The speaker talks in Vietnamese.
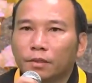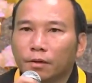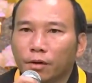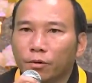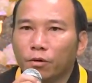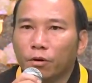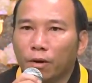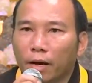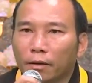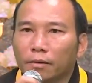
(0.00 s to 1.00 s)
nếu
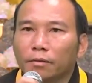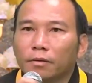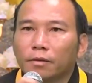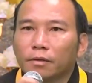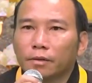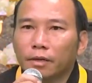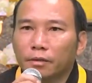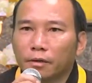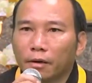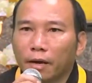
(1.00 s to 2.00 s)
không ăn sẽ
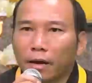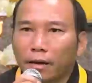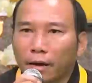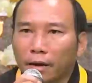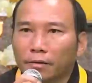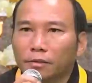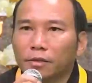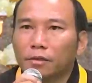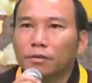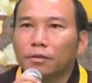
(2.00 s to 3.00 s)
trở lại hạt
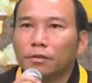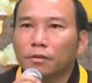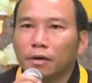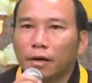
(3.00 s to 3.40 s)
chân như